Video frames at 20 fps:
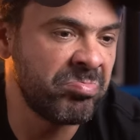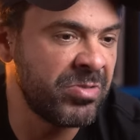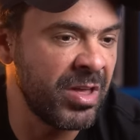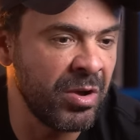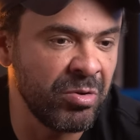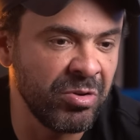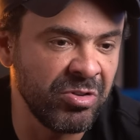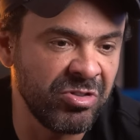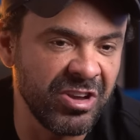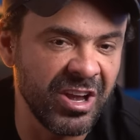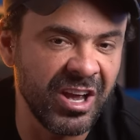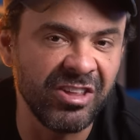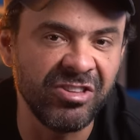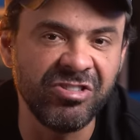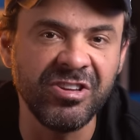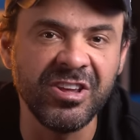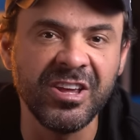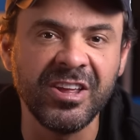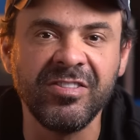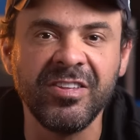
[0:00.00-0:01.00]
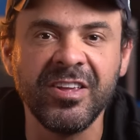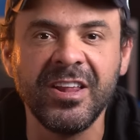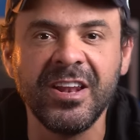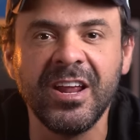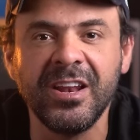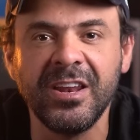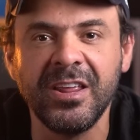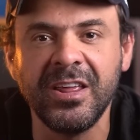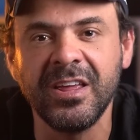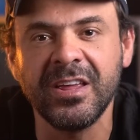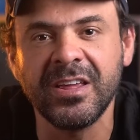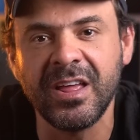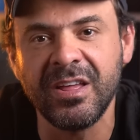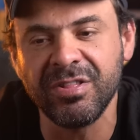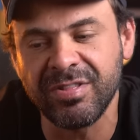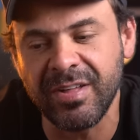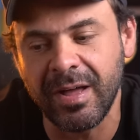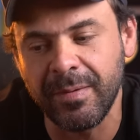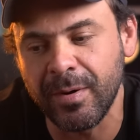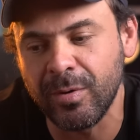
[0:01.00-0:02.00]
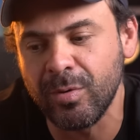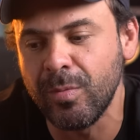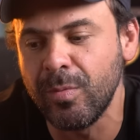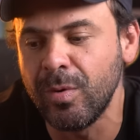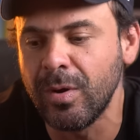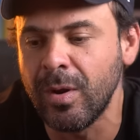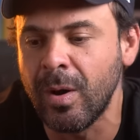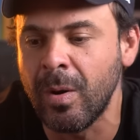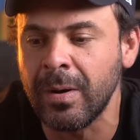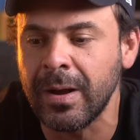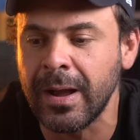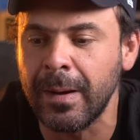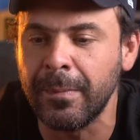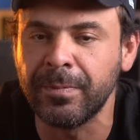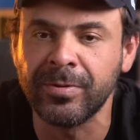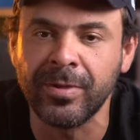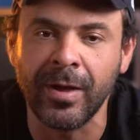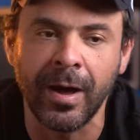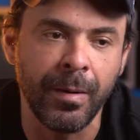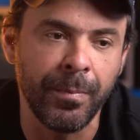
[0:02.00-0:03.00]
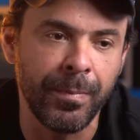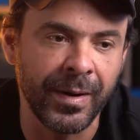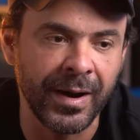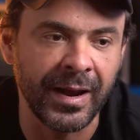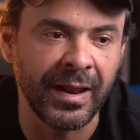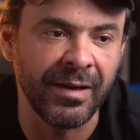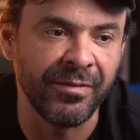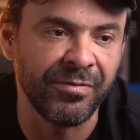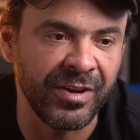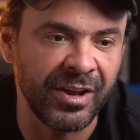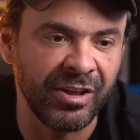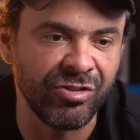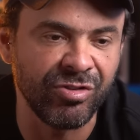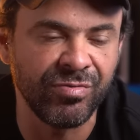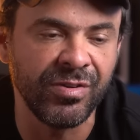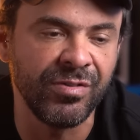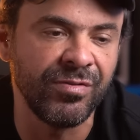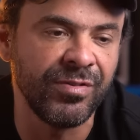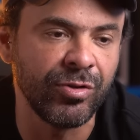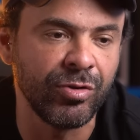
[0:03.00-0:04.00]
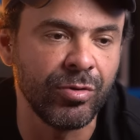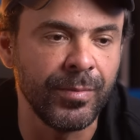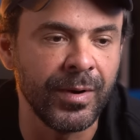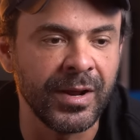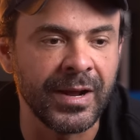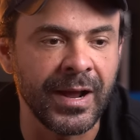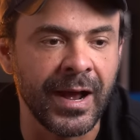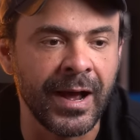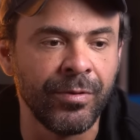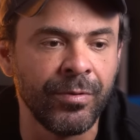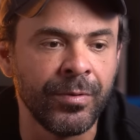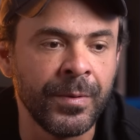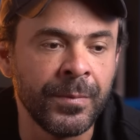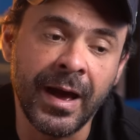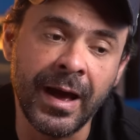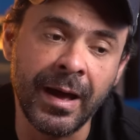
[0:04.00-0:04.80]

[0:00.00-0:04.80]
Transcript: ter o dia a dia dele ali e quem sabe acumular um capital para lá na frente viver do mercado.